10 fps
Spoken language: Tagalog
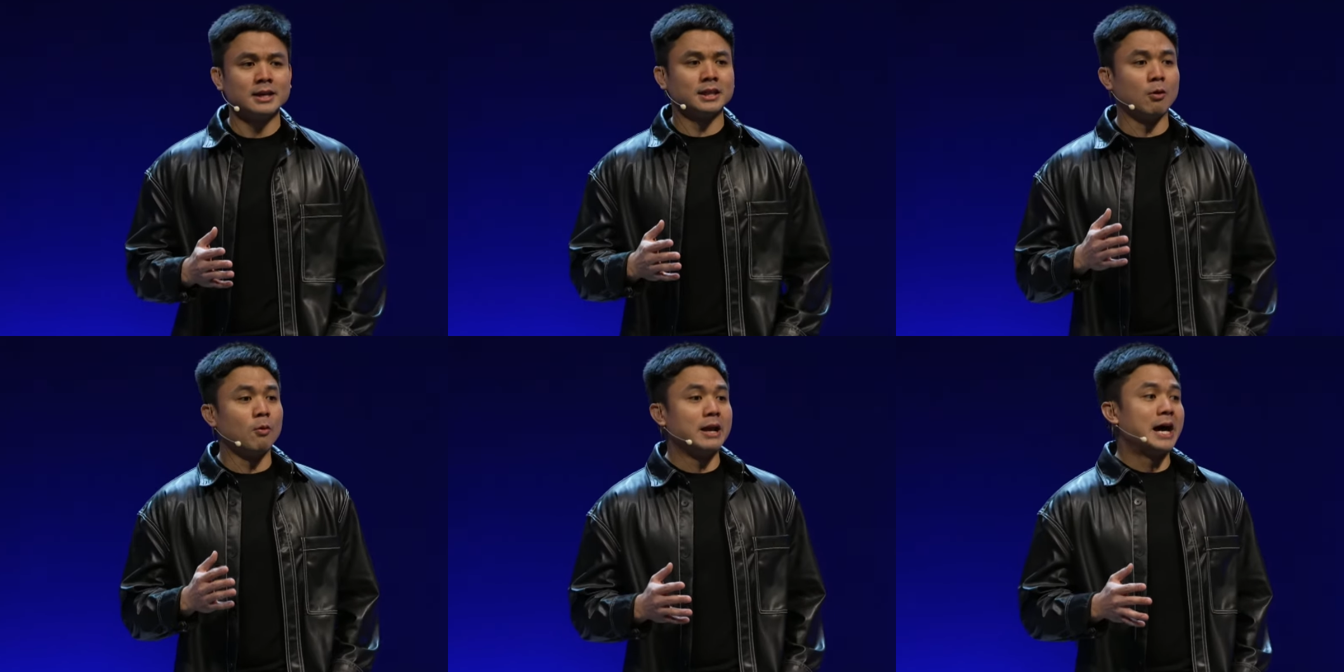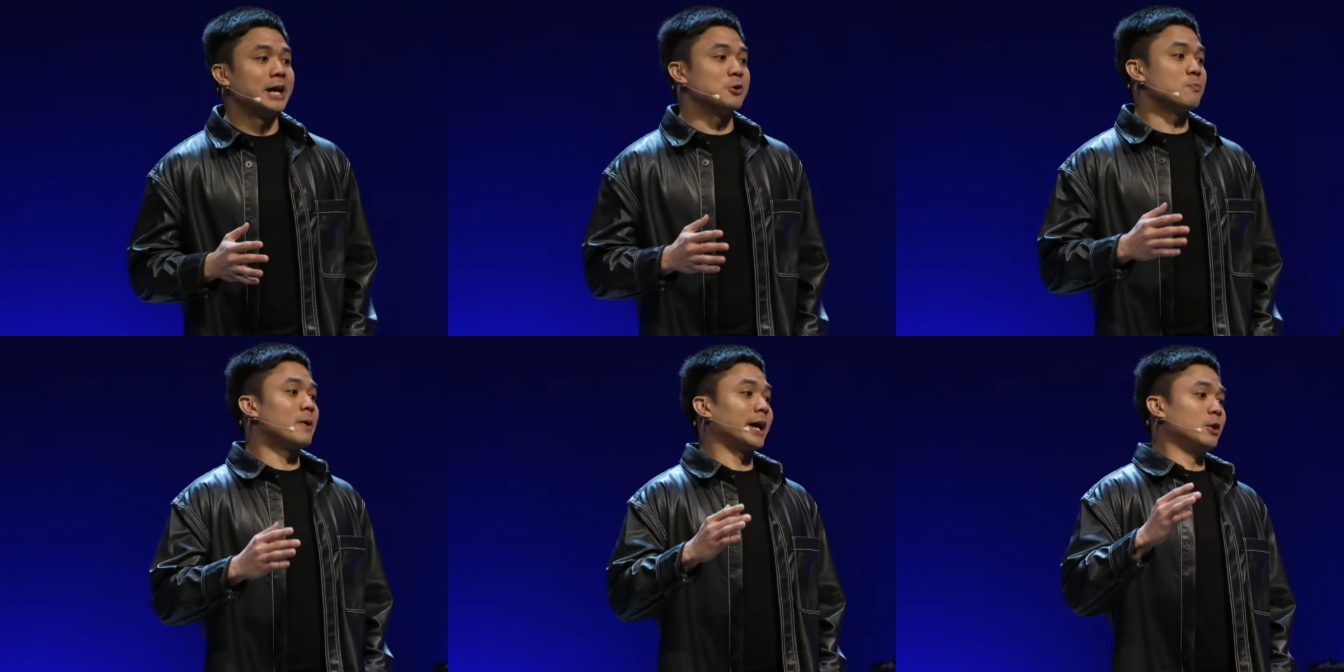na wala yung
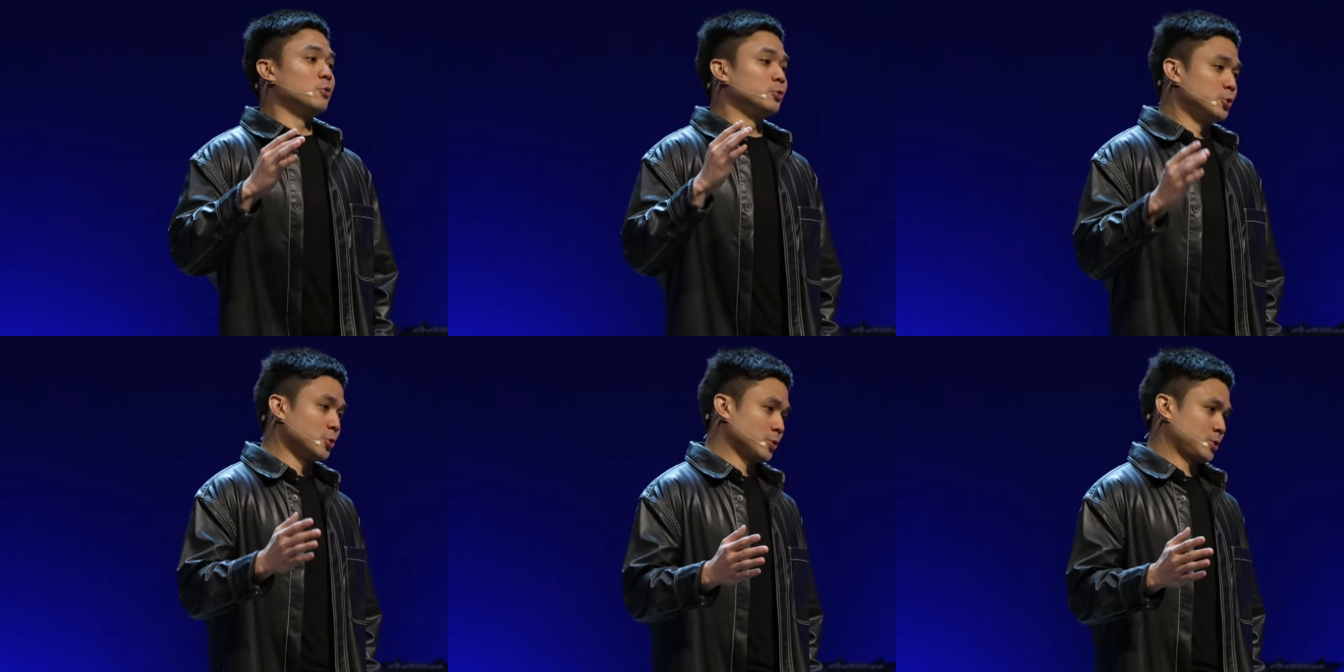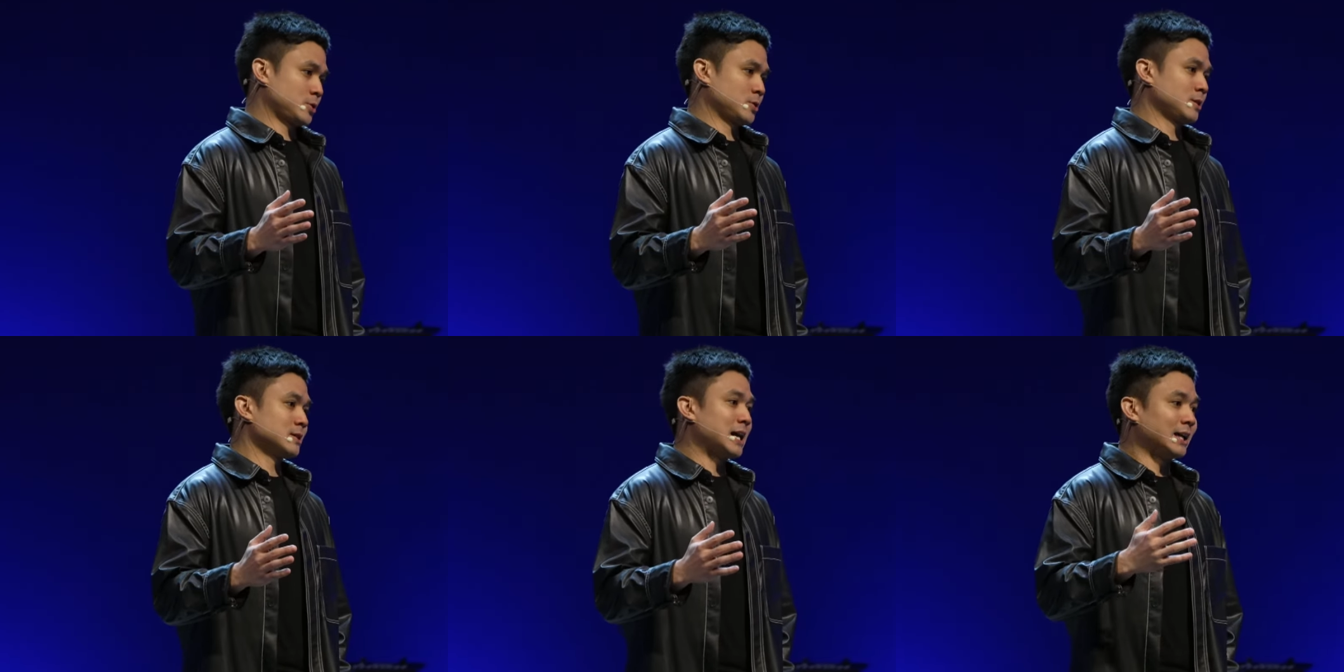Panginoong Diyos
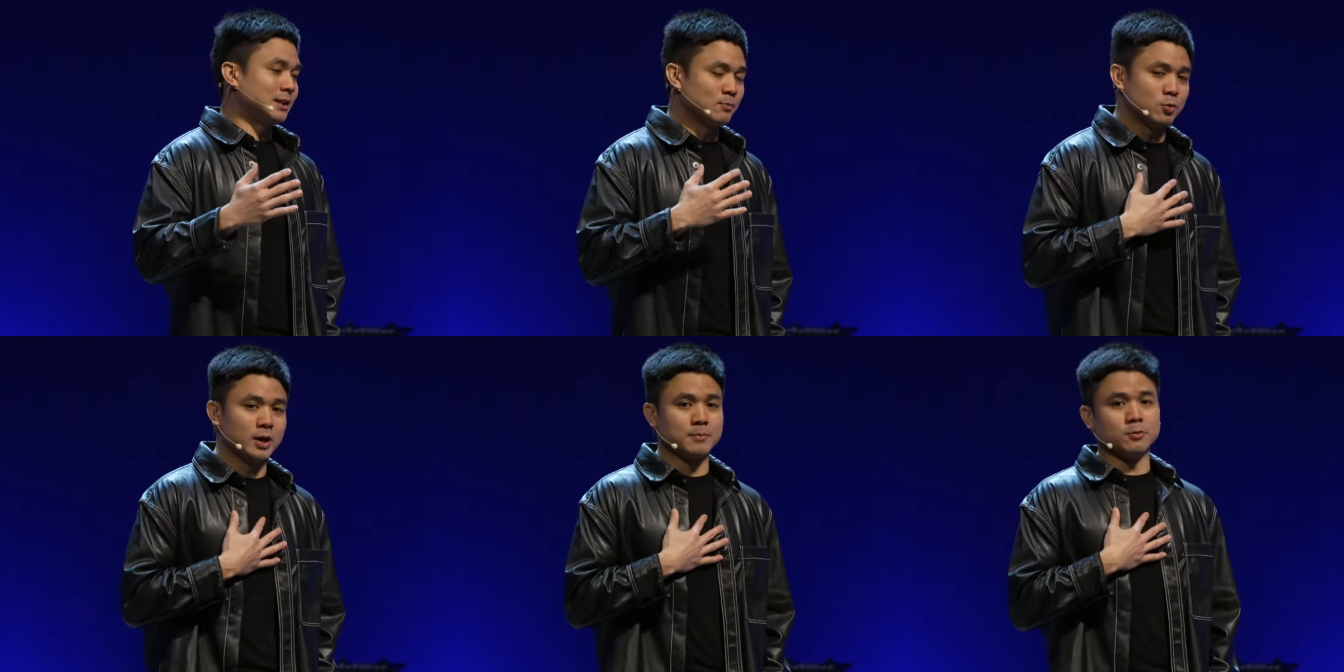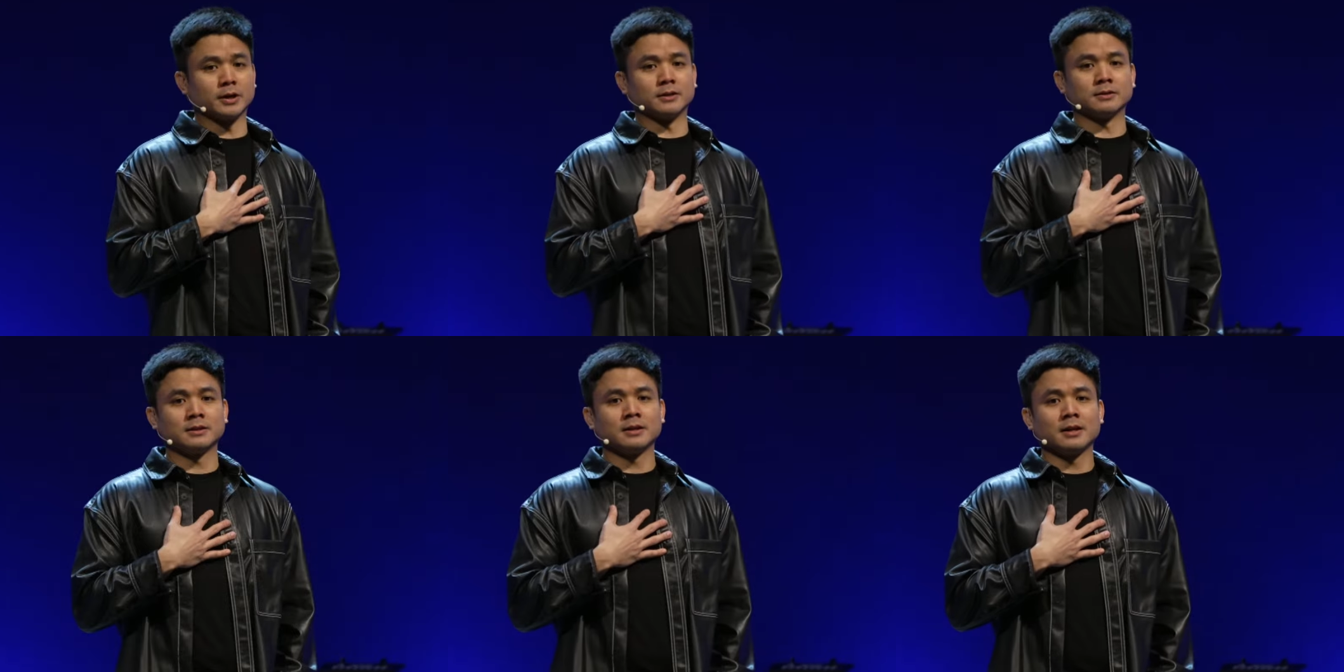sa ating buhay po ngayon.